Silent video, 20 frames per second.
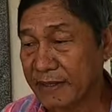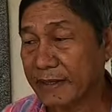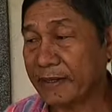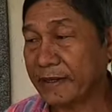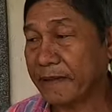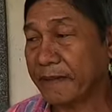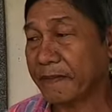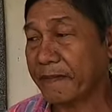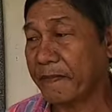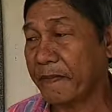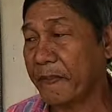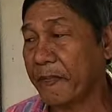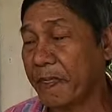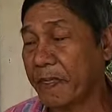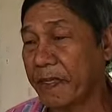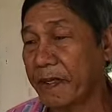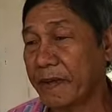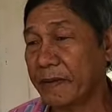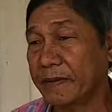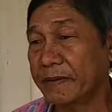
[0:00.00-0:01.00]
à.
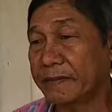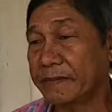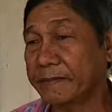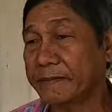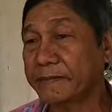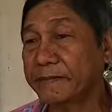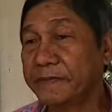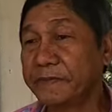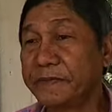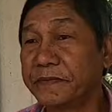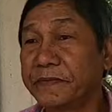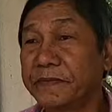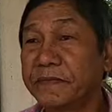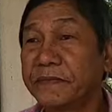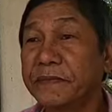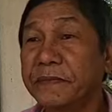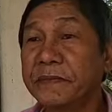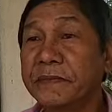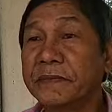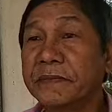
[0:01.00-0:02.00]
là cái khuôn viên này
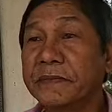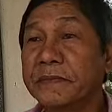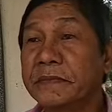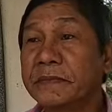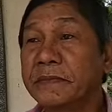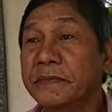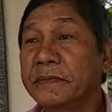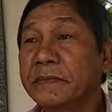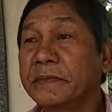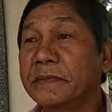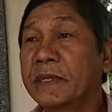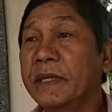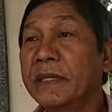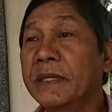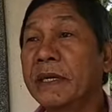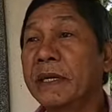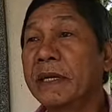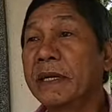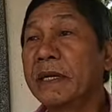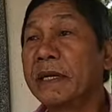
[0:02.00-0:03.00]
lớn ha chú ha
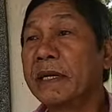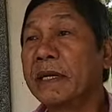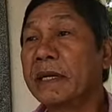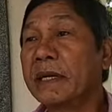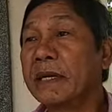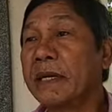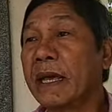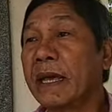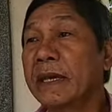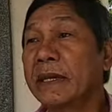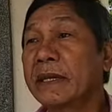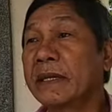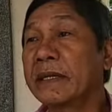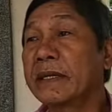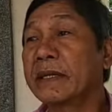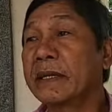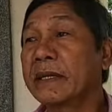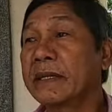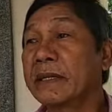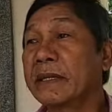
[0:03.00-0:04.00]
cái này
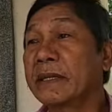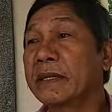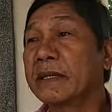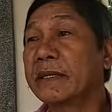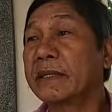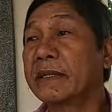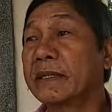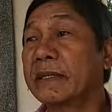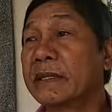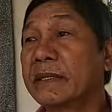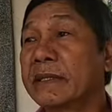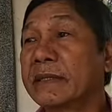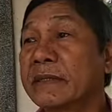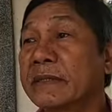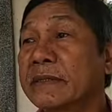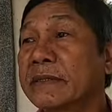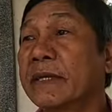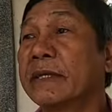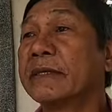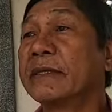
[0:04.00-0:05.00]
thì
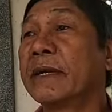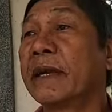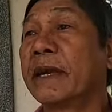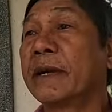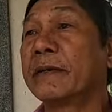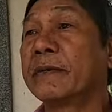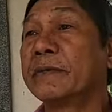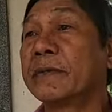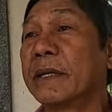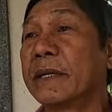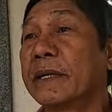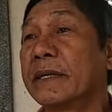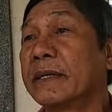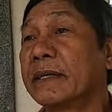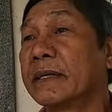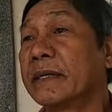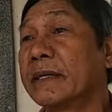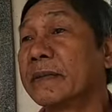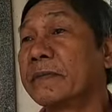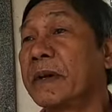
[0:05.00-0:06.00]
ờ, tính theo
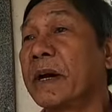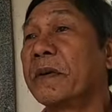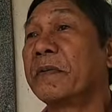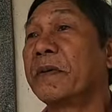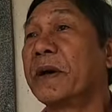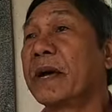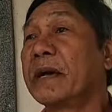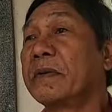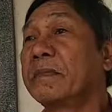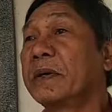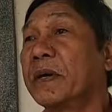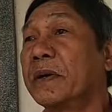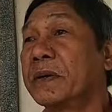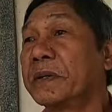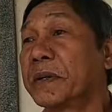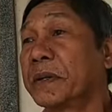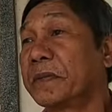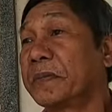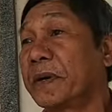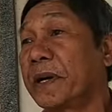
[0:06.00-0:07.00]
mà bàn khoáng mà
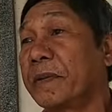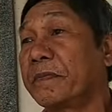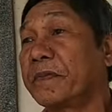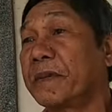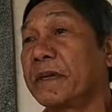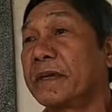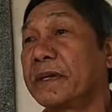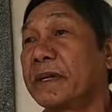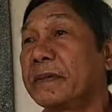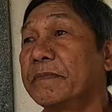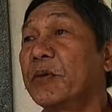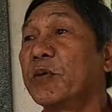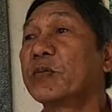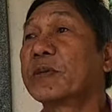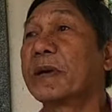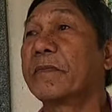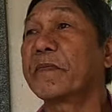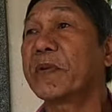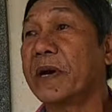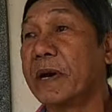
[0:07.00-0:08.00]
hồi thời pháp đó là
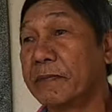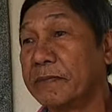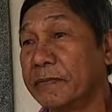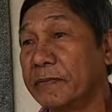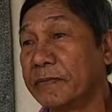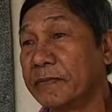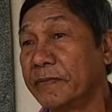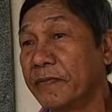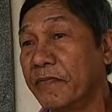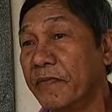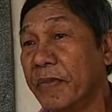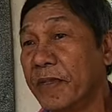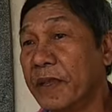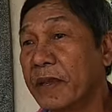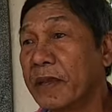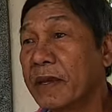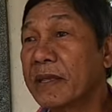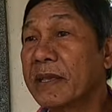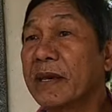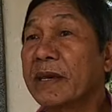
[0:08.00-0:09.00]
100 công
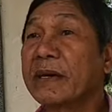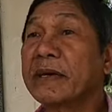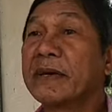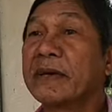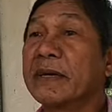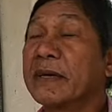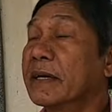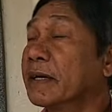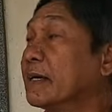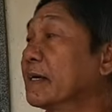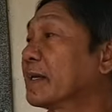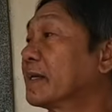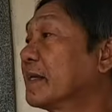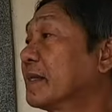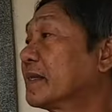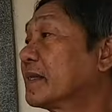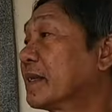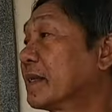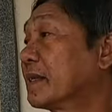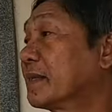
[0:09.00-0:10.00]
giờ còn hiện
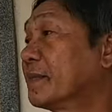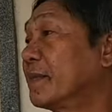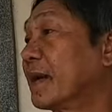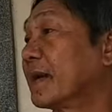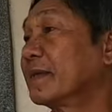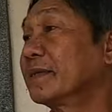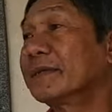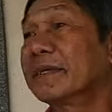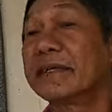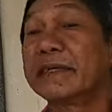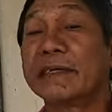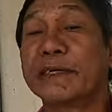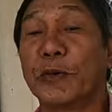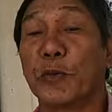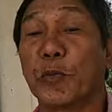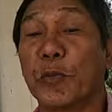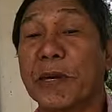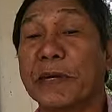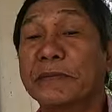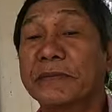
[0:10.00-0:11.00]
là chừng khoảng chừng
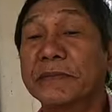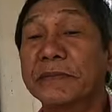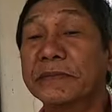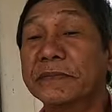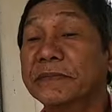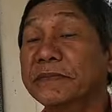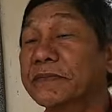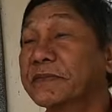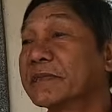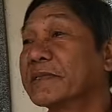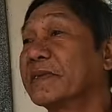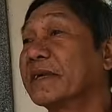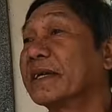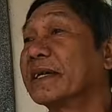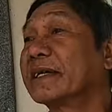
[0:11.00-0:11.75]
chục công dạ.